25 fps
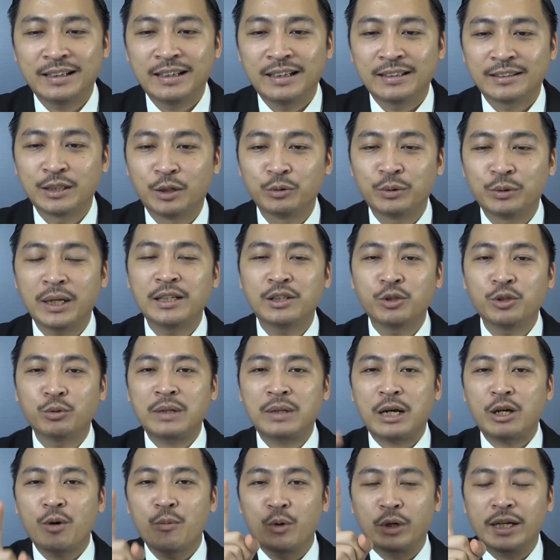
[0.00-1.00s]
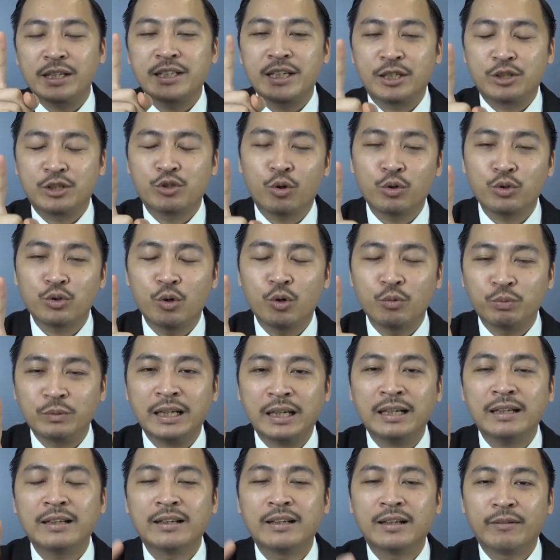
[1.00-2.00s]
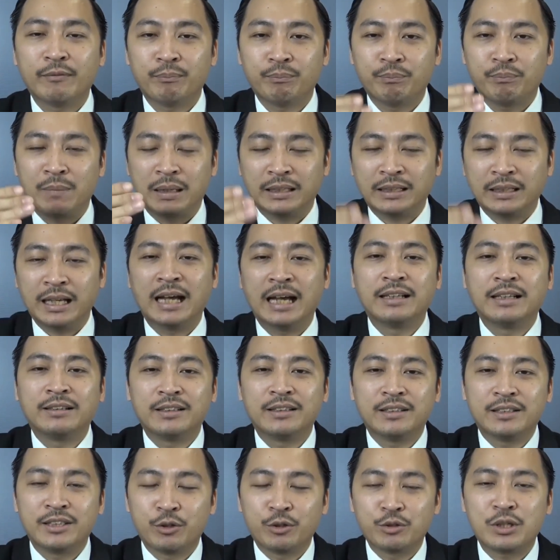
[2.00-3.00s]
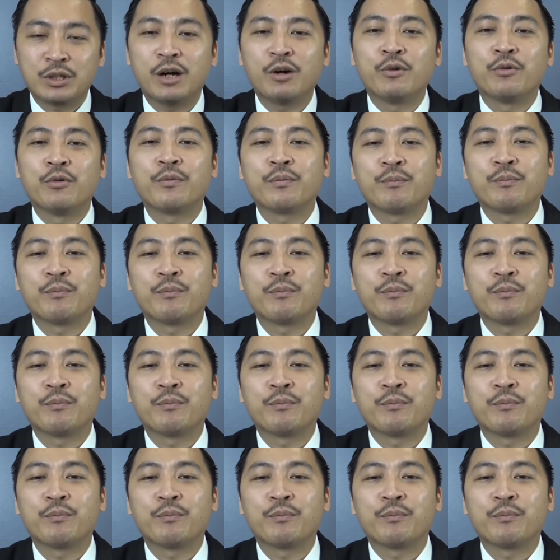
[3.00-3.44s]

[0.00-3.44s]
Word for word: đầu tiên chúng ta có một cái chỉ số chung nhé mặt tiền chiều sâu